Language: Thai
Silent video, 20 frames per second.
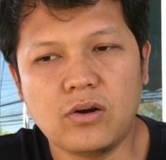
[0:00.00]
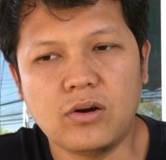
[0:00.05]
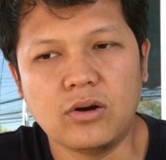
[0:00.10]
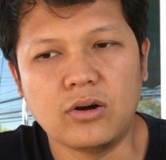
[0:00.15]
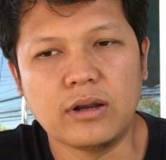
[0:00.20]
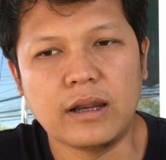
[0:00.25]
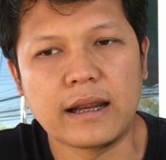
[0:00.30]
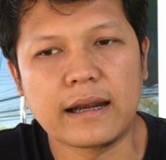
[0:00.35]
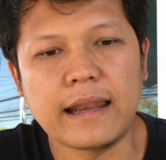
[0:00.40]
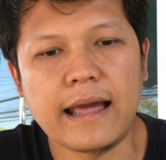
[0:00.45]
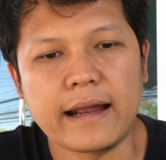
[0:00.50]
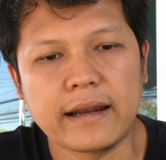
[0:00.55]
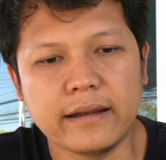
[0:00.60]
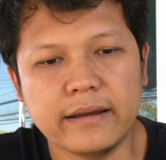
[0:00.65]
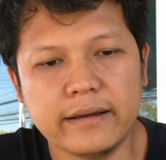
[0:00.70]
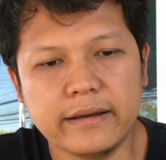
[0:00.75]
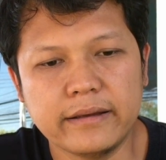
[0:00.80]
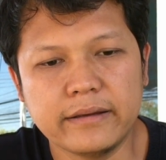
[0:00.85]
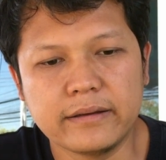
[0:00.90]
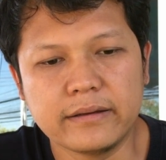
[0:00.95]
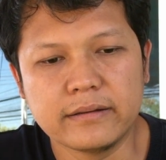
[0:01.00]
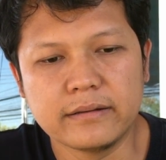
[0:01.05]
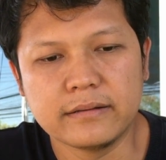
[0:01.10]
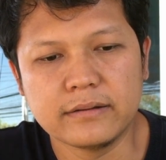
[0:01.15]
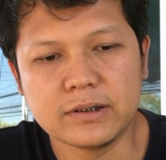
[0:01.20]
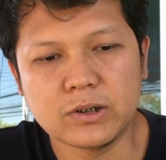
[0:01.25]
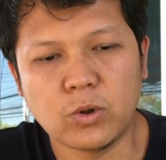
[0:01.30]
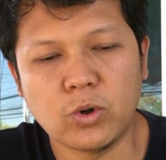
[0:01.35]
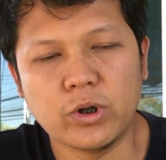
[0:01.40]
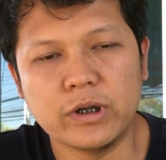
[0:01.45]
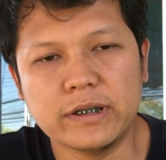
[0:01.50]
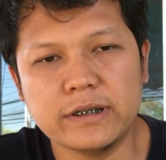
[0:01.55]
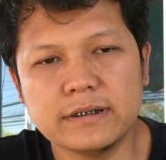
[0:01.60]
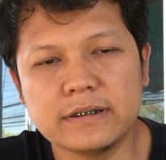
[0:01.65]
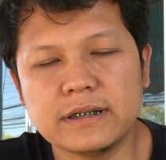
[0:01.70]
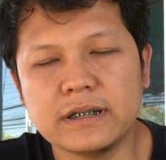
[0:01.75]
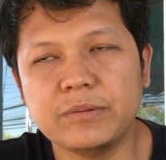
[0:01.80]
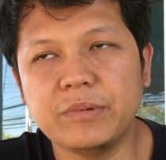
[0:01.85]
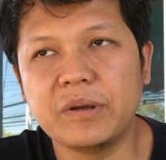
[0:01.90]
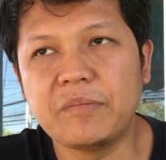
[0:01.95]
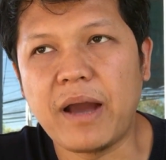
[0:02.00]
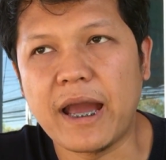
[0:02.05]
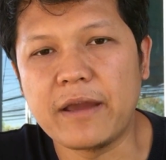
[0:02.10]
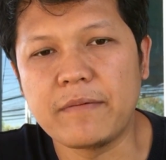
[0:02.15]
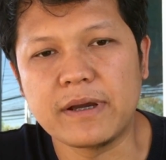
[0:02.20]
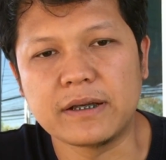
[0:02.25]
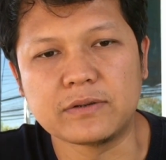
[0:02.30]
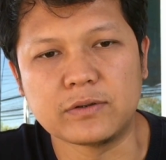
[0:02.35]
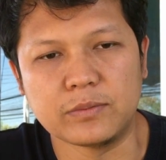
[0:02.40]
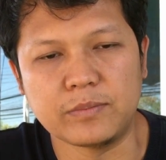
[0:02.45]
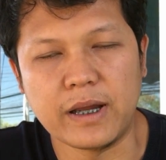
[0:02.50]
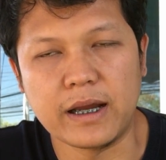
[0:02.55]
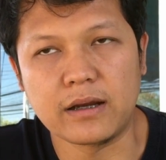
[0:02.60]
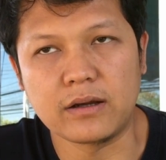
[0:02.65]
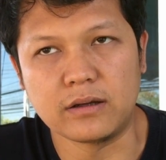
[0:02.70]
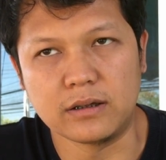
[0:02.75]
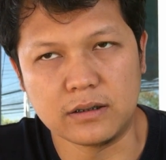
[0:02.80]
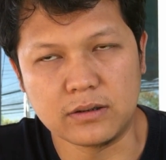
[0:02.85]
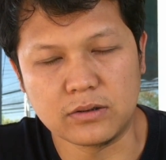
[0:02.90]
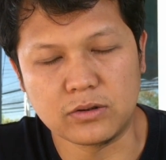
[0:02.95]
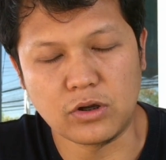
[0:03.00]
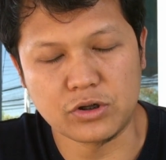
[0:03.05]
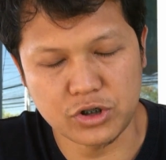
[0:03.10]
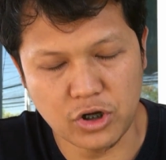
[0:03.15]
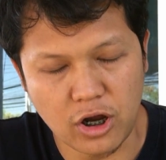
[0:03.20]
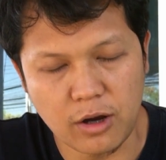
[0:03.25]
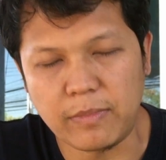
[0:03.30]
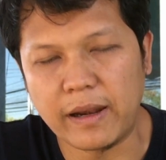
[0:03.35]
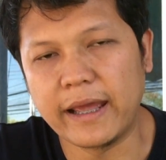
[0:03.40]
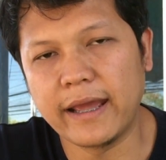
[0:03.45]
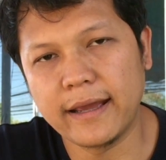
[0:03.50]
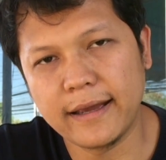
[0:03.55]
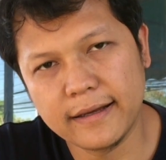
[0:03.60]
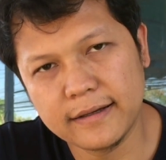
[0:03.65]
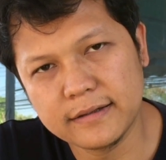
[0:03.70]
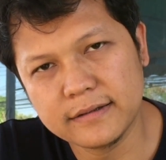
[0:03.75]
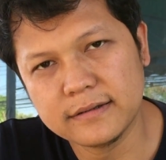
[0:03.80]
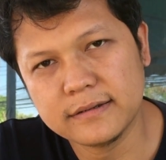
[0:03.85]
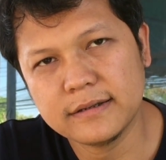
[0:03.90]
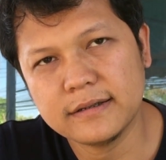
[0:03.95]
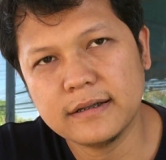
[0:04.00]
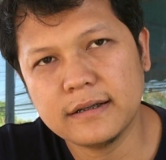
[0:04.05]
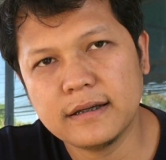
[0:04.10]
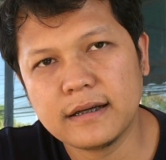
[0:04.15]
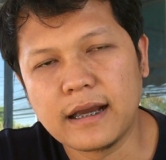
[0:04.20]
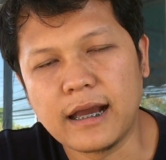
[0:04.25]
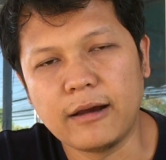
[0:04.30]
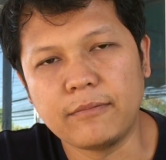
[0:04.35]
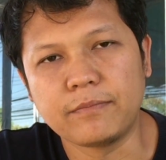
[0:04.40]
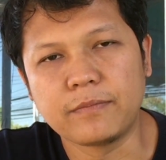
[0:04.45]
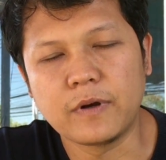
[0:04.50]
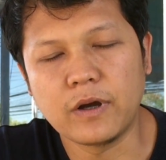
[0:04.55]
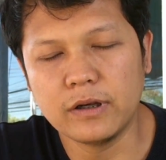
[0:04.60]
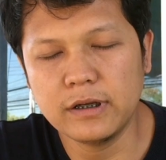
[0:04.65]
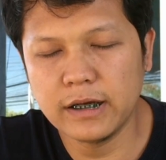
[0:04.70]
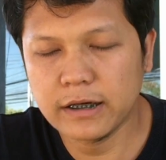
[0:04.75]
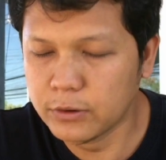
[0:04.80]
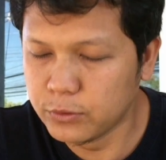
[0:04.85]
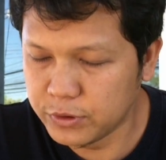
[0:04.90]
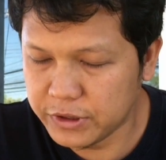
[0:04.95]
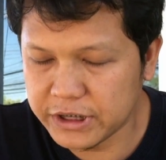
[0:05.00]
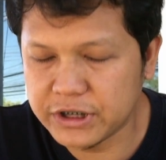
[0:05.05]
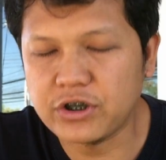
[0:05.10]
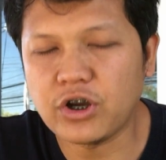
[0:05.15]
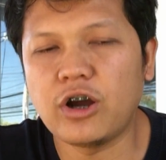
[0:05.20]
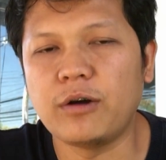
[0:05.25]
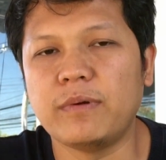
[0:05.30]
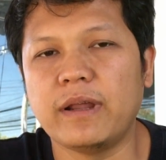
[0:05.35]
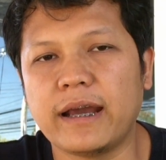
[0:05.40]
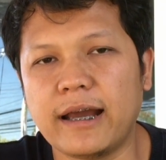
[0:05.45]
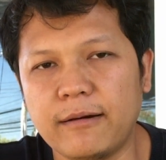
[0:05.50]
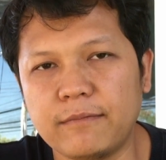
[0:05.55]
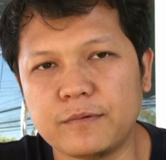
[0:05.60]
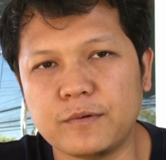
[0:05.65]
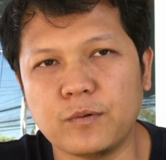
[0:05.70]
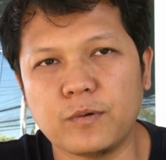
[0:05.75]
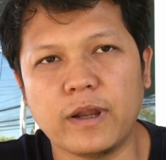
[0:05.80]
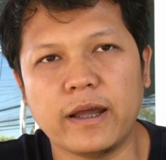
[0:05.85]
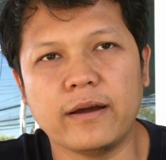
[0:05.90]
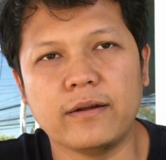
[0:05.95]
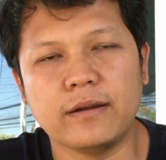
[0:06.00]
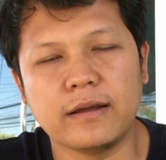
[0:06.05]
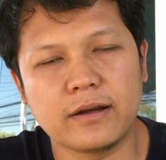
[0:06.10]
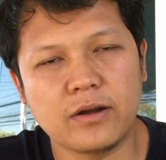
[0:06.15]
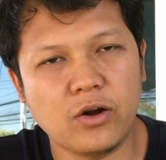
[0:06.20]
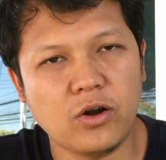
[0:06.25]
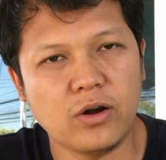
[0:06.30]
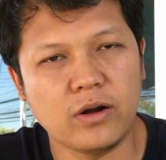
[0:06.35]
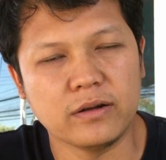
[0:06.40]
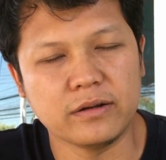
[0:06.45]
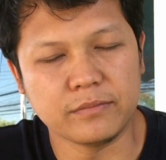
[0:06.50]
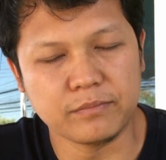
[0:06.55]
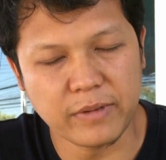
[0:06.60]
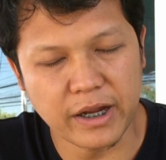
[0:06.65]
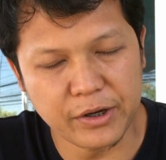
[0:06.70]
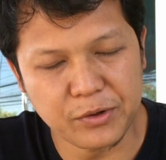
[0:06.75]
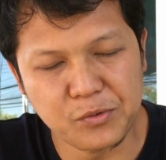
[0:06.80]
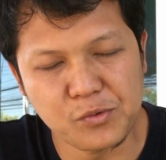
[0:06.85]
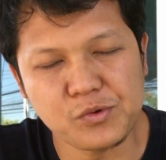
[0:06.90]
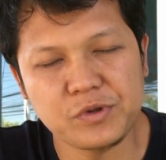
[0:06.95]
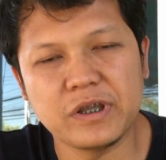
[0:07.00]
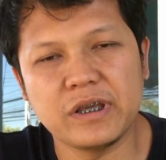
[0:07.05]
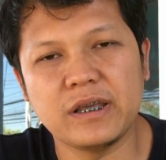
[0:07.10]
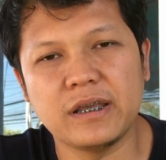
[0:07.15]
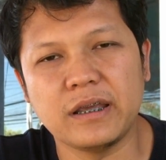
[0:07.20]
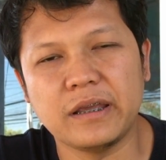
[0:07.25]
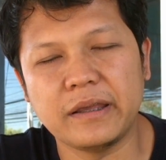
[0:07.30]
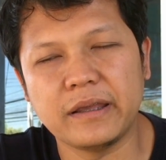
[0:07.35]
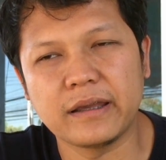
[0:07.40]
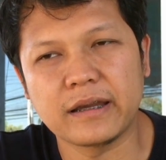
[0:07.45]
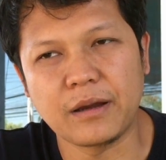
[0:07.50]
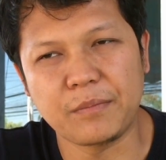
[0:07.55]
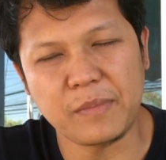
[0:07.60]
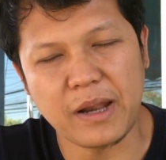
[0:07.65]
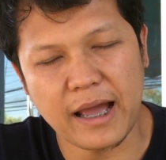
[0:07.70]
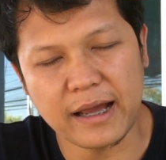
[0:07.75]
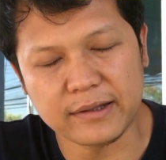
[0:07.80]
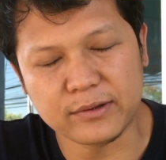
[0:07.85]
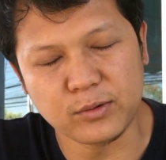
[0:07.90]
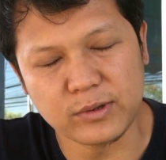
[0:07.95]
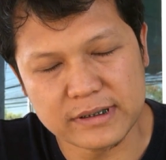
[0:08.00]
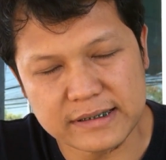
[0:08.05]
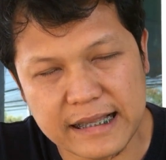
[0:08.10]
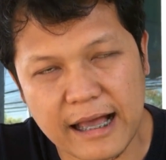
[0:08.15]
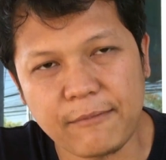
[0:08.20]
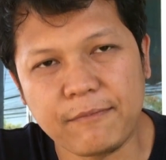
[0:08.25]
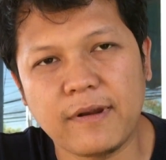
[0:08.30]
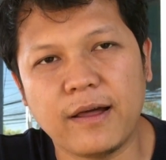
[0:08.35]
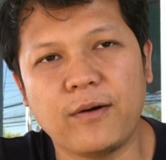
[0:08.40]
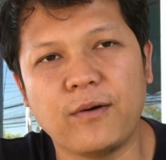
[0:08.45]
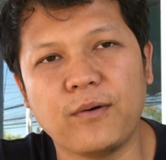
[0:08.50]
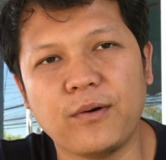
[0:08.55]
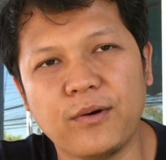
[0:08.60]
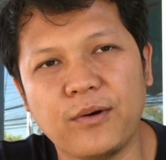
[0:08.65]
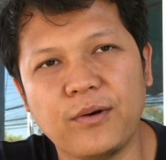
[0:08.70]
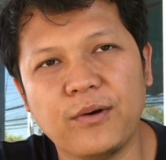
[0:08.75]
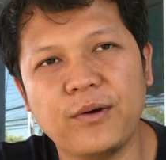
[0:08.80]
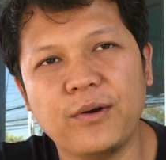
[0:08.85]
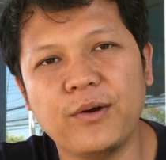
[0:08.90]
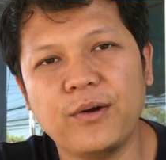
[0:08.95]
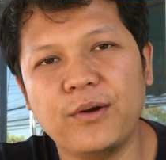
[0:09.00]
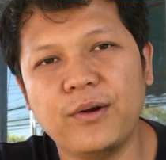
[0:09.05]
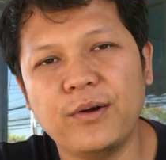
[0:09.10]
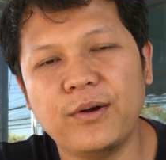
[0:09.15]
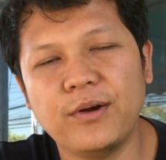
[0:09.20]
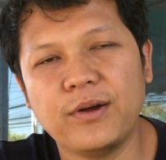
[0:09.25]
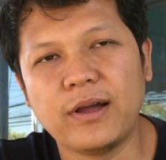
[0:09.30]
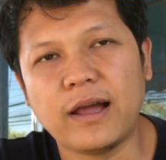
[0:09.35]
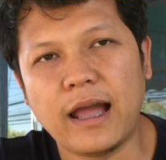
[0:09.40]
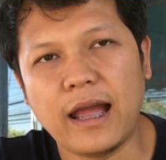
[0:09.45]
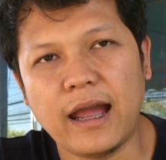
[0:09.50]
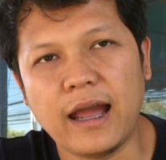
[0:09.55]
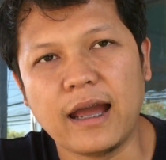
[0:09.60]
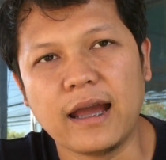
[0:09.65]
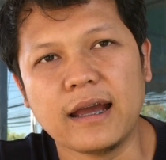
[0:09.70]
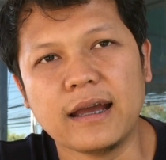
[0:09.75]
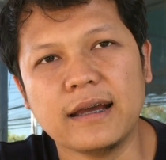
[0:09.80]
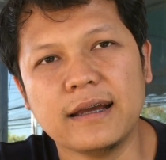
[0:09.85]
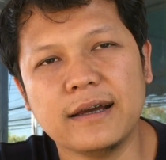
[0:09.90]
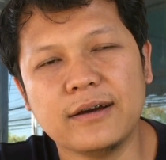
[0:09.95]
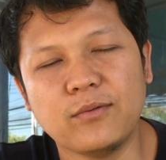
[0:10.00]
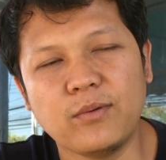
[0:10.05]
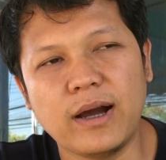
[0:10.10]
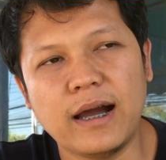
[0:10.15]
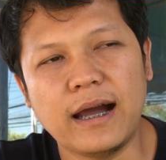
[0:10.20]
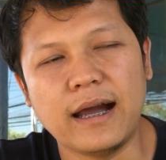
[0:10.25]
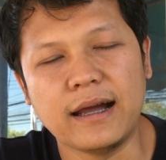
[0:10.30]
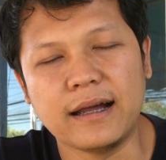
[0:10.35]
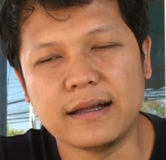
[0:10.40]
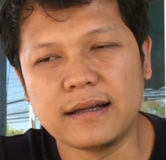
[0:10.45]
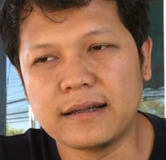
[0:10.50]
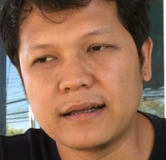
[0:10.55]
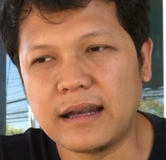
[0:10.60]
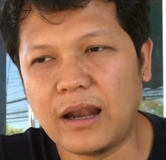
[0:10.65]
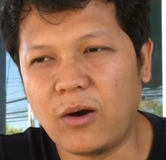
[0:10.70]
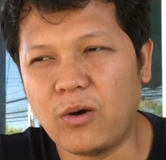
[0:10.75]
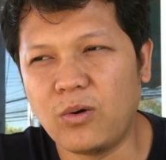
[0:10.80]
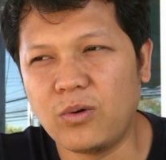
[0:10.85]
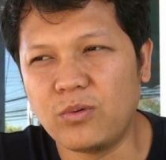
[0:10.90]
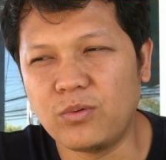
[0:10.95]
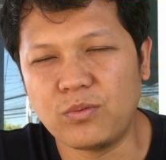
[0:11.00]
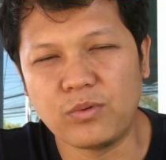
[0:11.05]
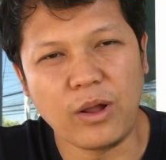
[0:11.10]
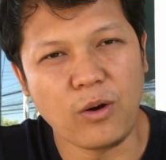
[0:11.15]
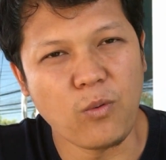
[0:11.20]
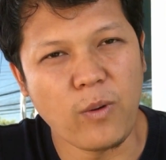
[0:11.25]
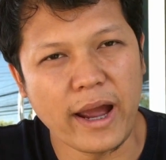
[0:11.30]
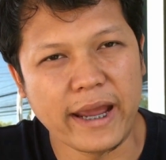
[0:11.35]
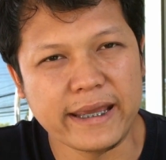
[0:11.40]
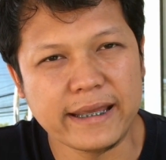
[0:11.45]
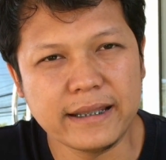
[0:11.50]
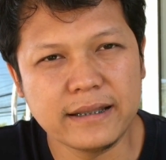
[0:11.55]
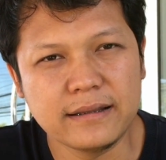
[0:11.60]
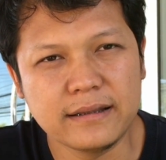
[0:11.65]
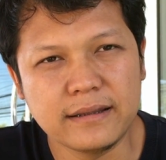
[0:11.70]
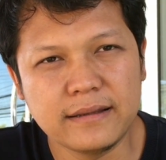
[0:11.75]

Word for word: ก็หลักๆเลย คนที่ซื้อบิ๊กไบค์มาส่วนมากก็ต้องชอบแหละครับครับ ก็เลือกรุ่นที่ชอบแหละครับถูกแล้วแล้วก็มาดูที่กำลังทุนทรัพย์เราถุงนะครับอ่าว่าเราเราไหว